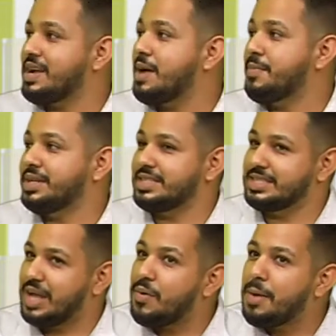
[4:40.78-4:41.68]

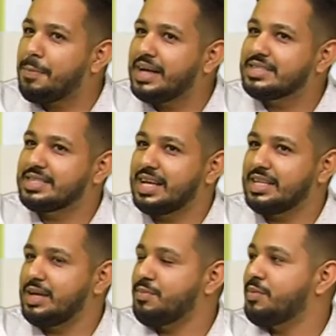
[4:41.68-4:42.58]
representar reduto, uma é. parcela
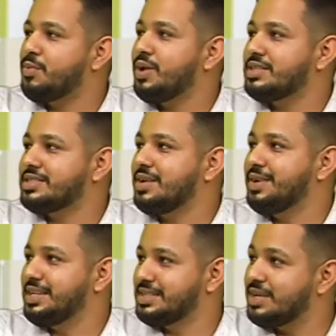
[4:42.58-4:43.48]
da população,
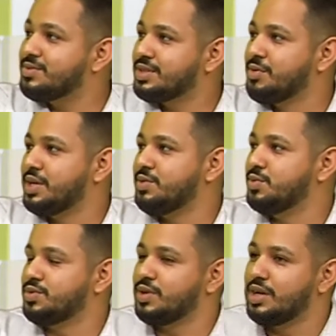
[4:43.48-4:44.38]
ele tem o seu
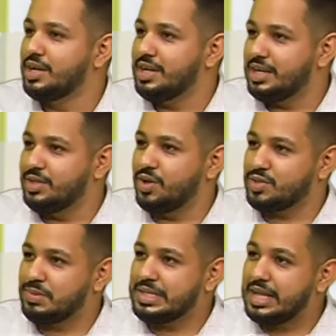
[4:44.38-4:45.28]
reduto. E
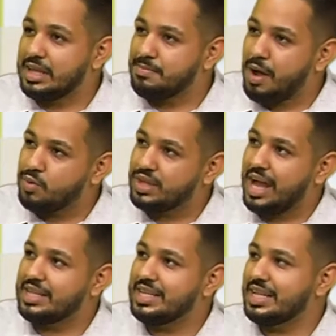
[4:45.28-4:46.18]
nosso mandato é
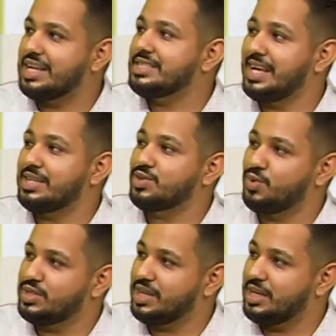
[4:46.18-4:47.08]
pautado em trazer
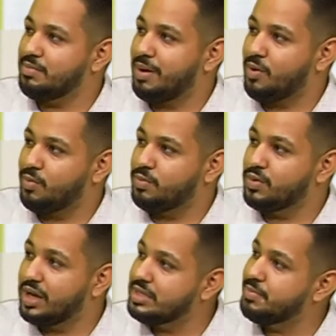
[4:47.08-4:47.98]
ações ali para o
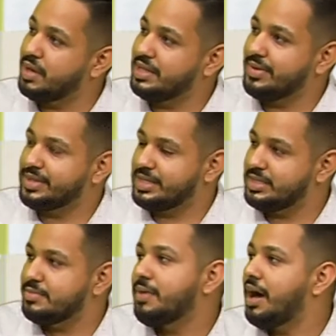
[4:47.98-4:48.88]
Grande Planalto 13
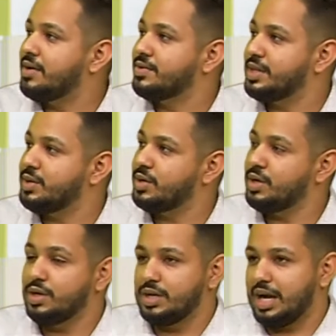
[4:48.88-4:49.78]
de Maio. Né?
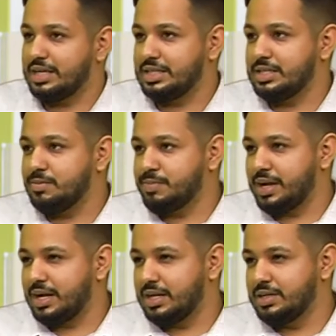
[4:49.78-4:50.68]
A gente
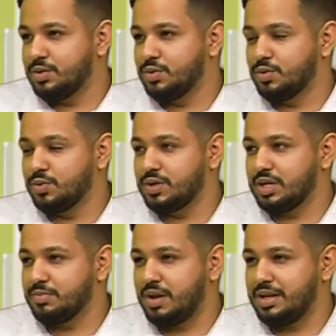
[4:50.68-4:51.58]
pega ali o, o
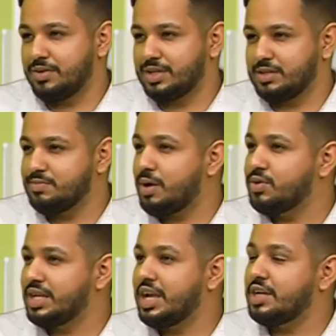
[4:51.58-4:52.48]
Grande Planalto 13 de Maio e
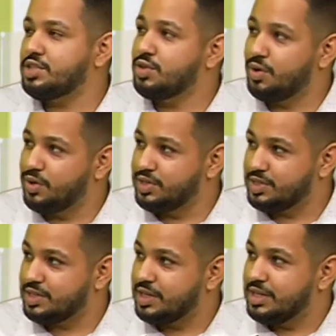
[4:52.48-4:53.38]
tem
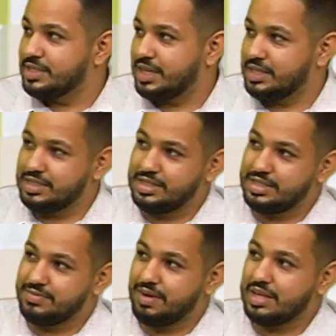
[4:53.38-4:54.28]
regiões. Tem, de
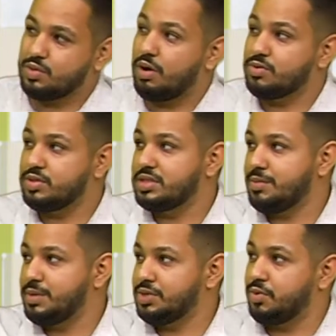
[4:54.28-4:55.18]
fato, o Alto de São
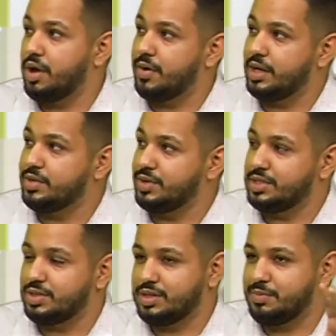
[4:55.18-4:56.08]
Manuel, ali na
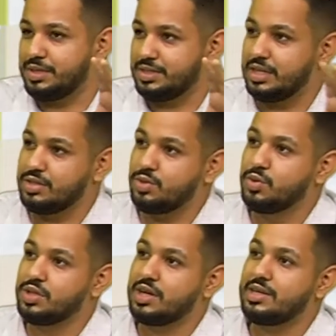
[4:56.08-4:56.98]
região da Presidente
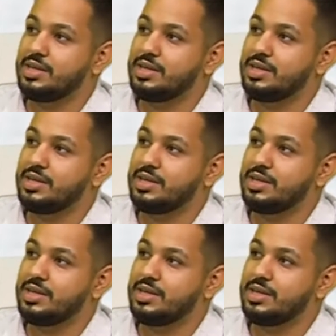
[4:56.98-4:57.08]
Dutra,